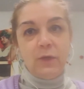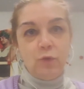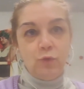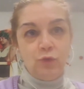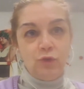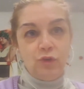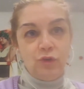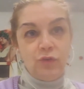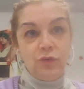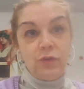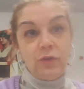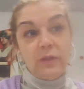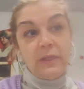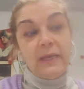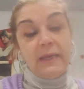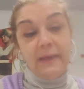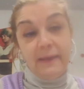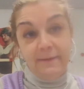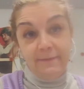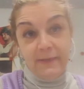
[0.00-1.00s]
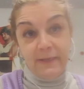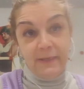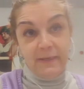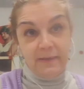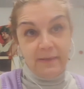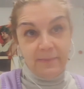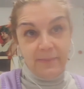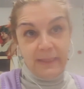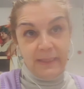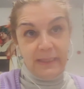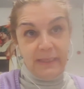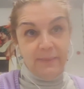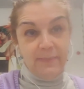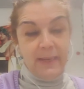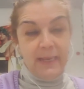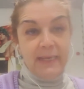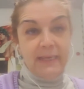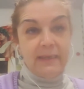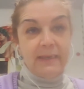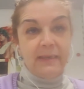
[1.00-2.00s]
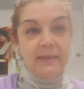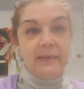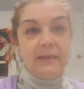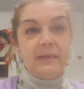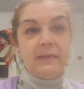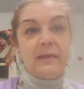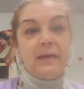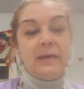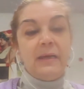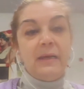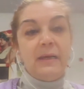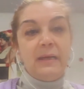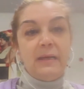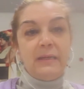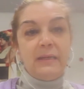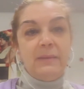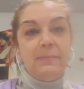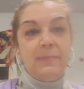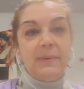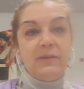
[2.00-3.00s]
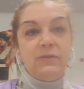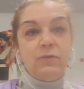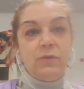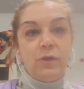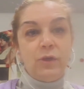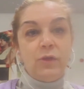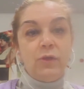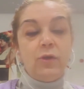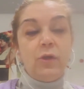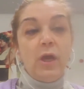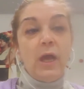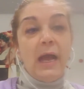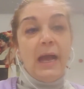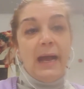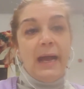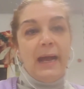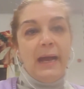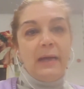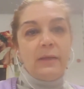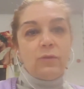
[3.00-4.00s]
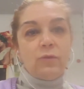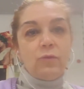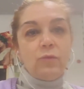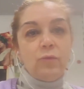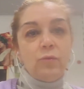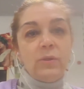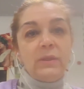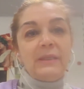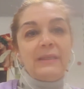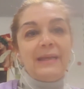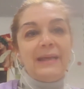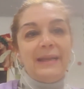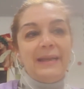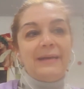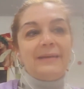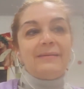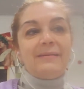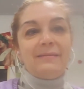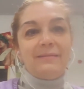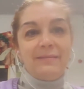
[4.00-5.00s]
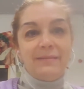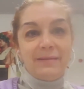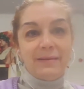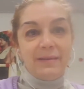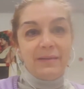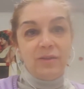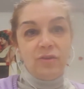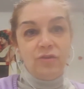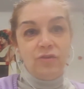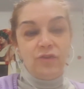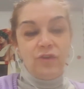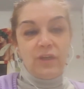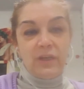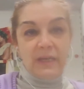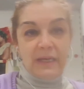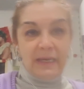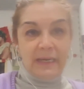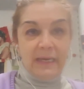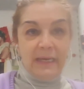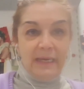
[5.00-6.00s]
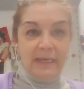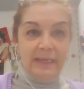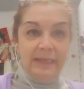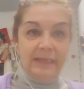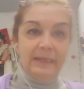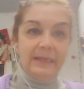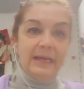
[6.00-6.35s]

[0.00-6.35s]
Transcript: l'uccisione evidentemente mai chiarita di Pasolini a tutta la strategia che in